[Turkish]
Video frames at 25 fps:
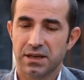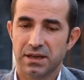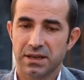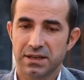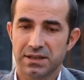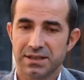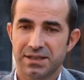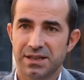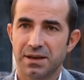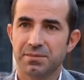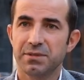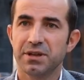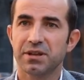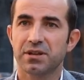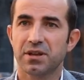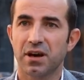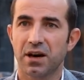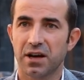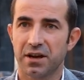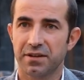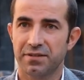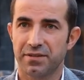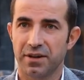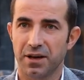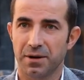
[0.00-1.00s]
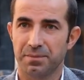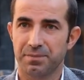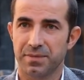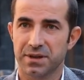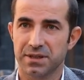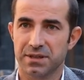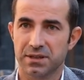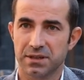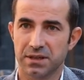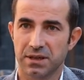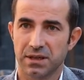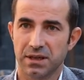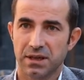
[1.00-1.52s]
zemin tarifi
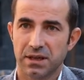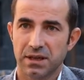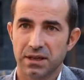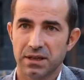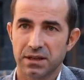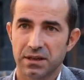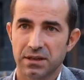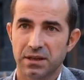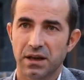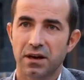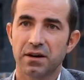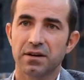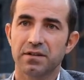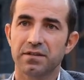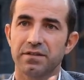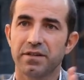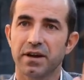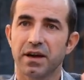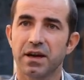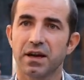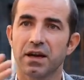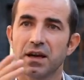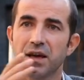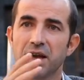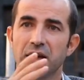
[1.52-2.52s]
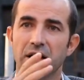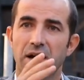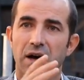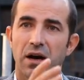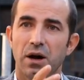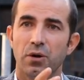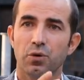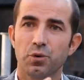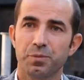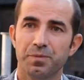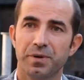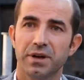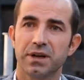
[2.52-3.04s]
yapması, Dağ ve
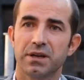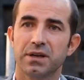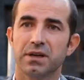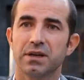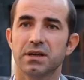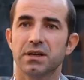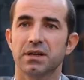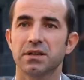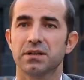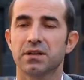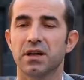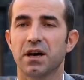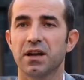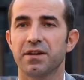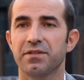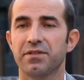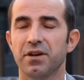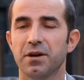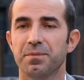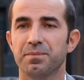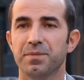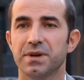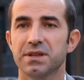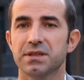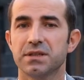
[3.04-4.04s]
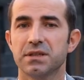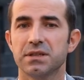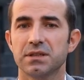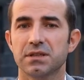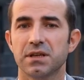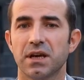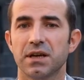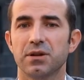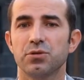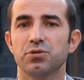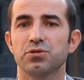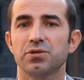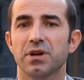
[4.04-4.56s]
Avrupa e, tarif yapması
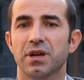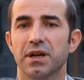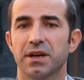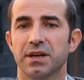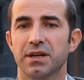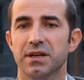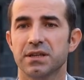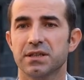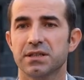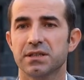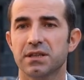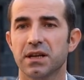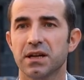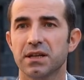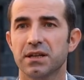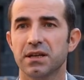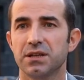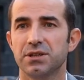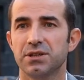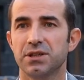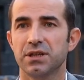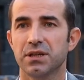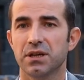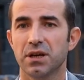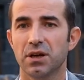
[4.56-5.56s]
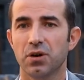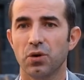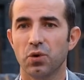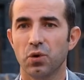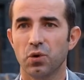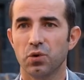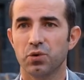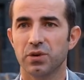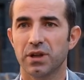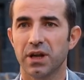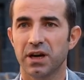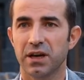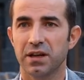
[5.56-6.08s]
Sayın Öcalan'ın stratejik
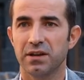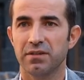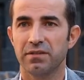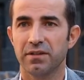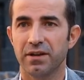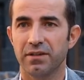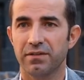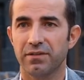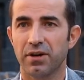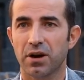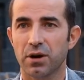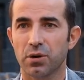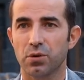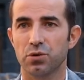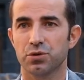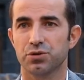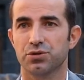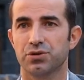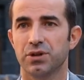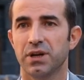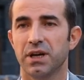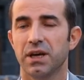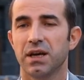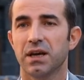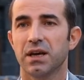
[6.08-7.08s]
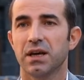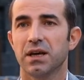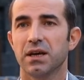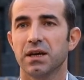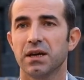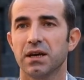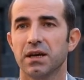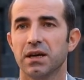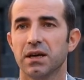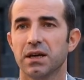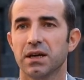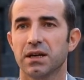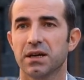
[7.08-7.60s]
önderliği ve varoluş
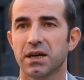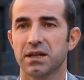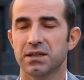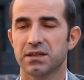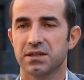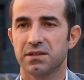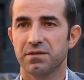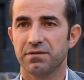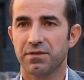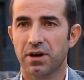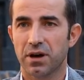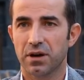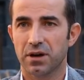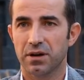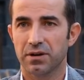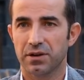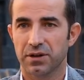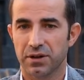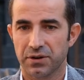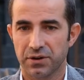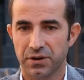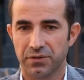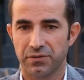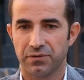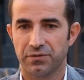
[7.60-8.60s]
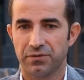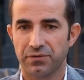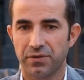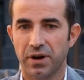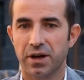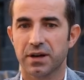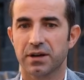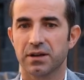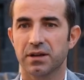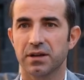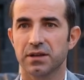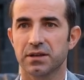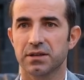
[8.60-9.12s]
e, kendisini var, e,
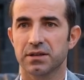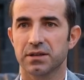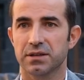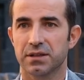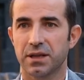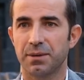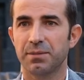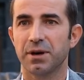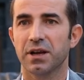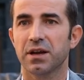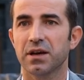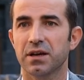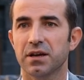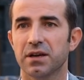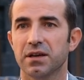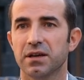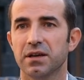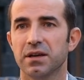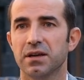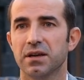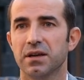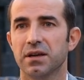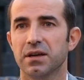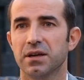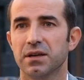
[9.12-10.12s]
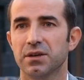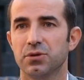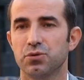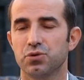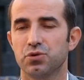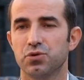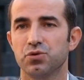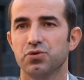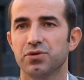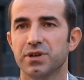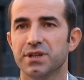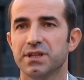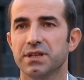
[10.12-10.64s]
var kıldığı temel
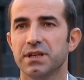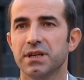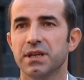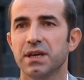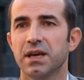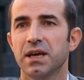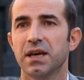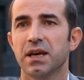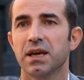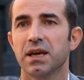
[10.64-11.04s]
düşüncesi